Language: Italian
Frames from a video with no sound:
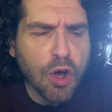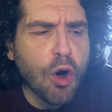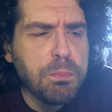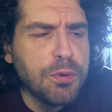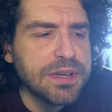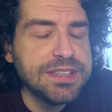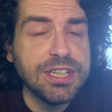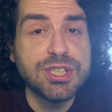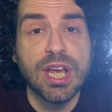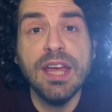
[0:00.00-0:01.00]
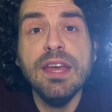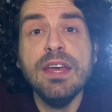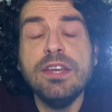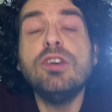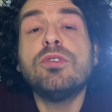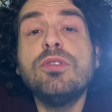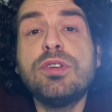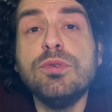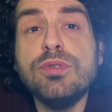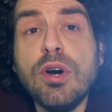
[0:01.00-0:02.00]
Oppure dice io non
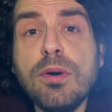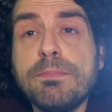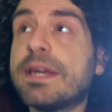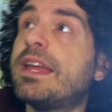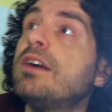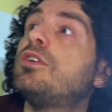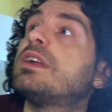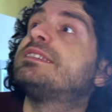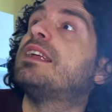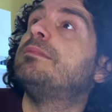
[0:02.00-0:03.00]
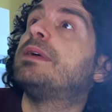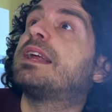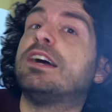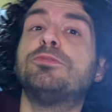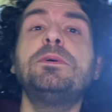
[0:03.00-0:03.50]
chiudo perché ancora sale il mercato,